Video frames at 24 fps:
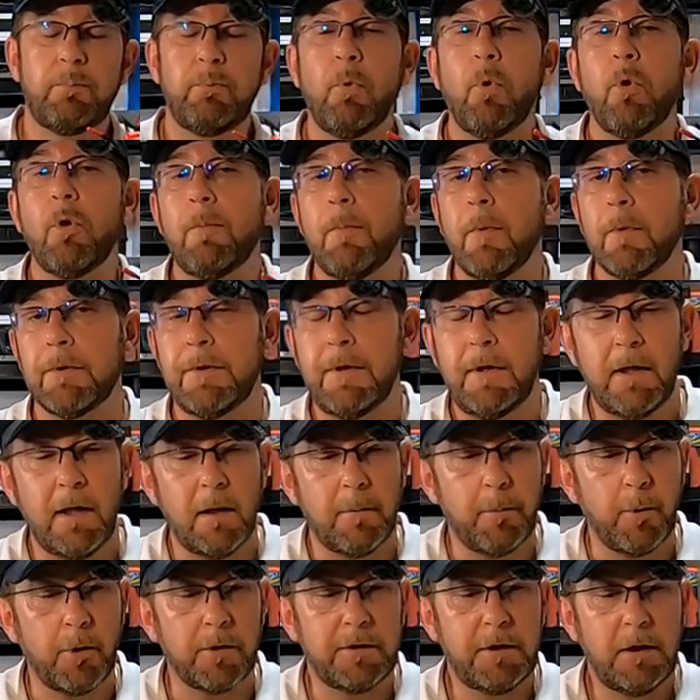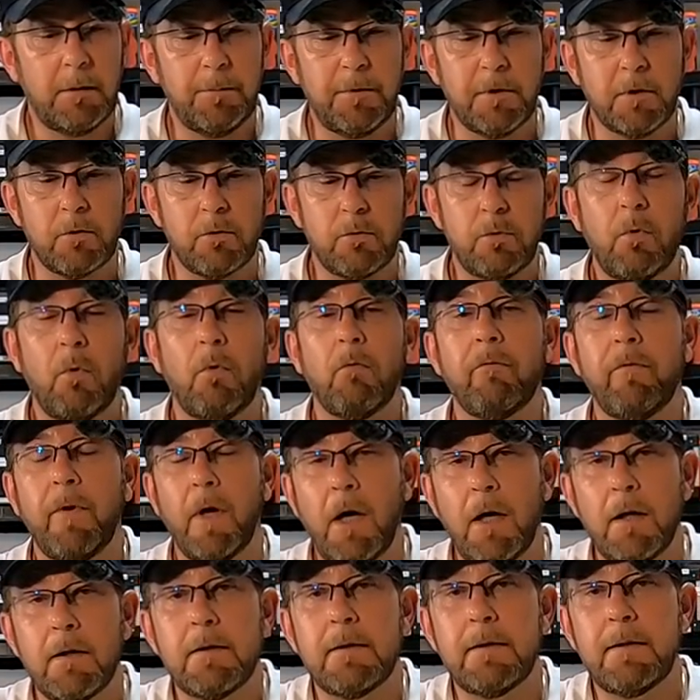pour augmenter la portée bien sûr, on
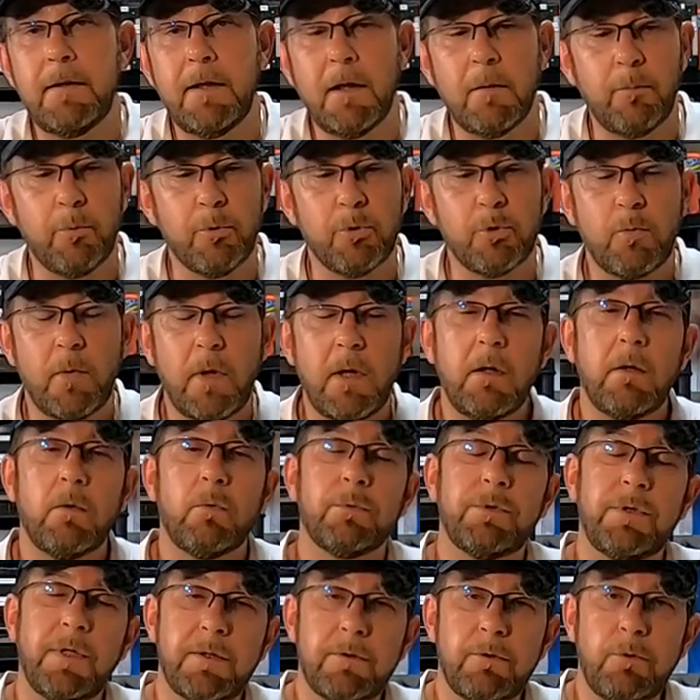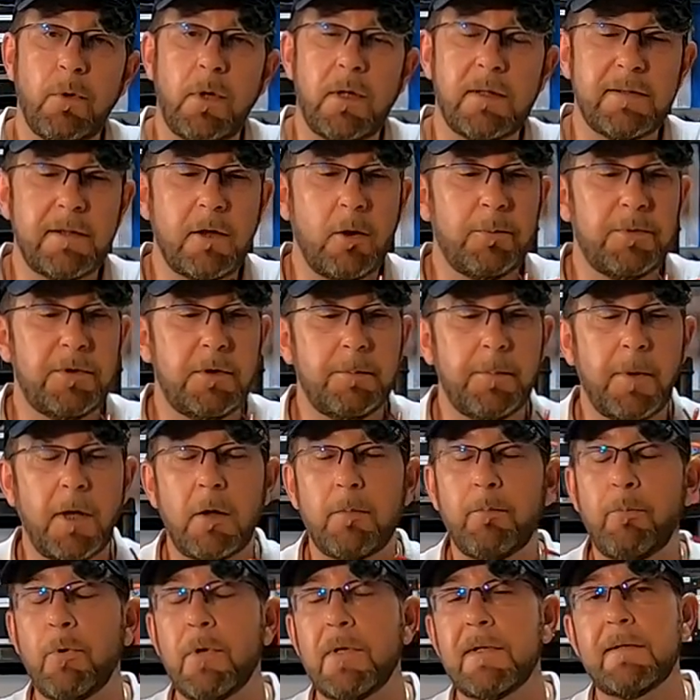verra s'il y a besoin, on testera ça au petit
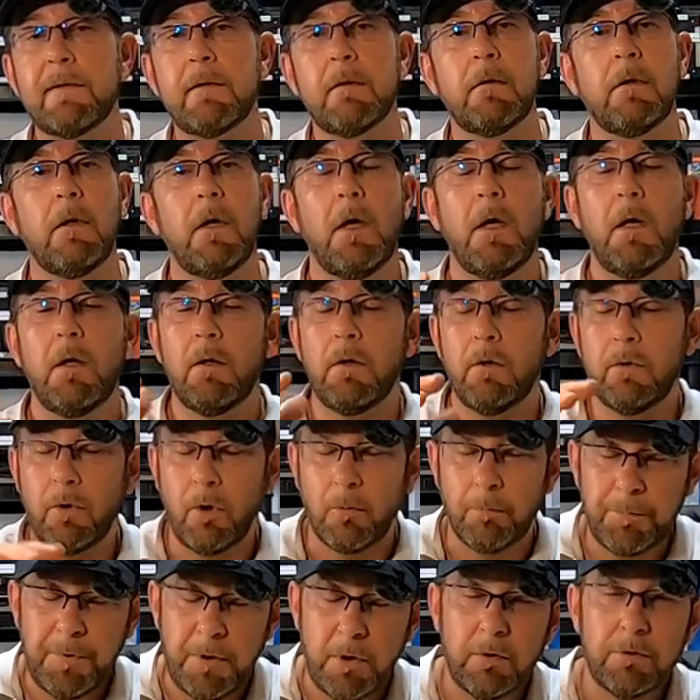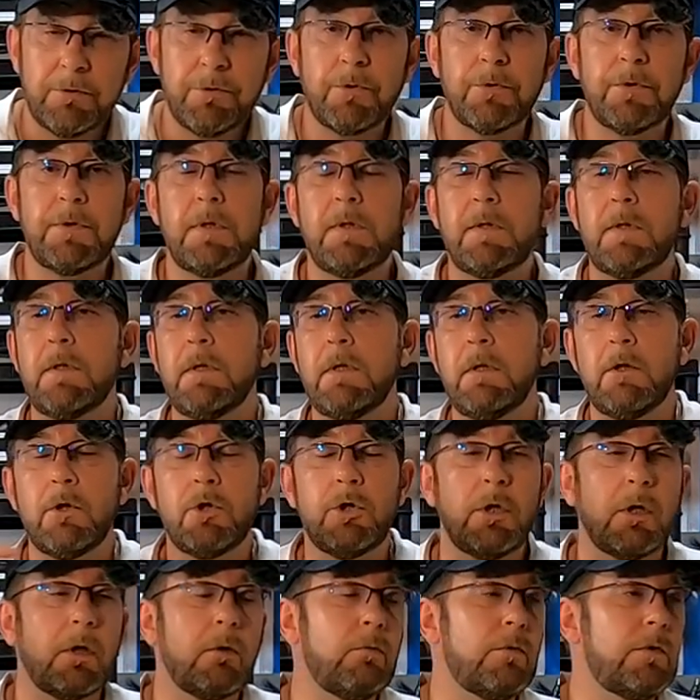parc. Pour l'instant, euh, en pilotant d'ici,
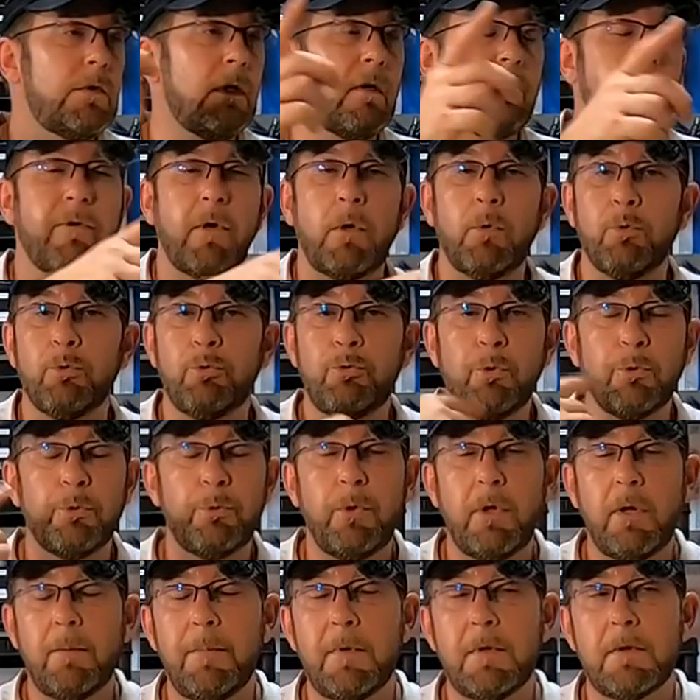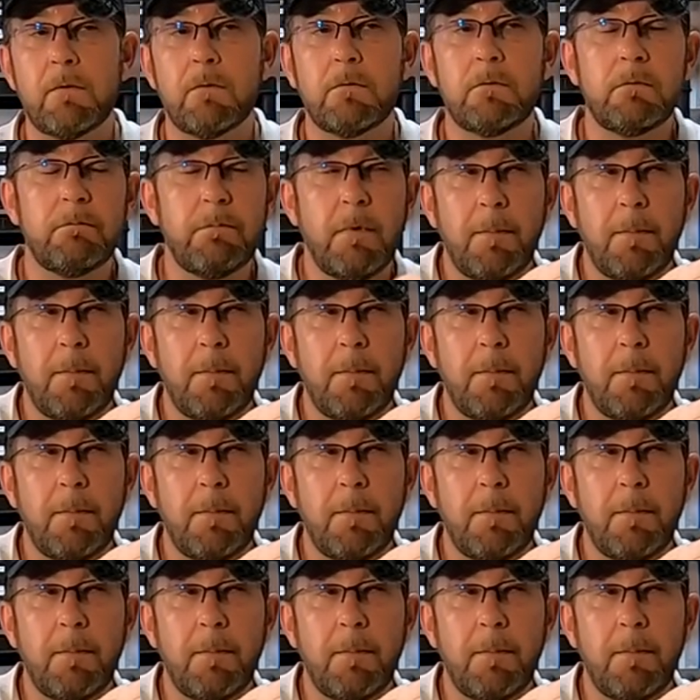j'ai réussi à faire le tour de la maison,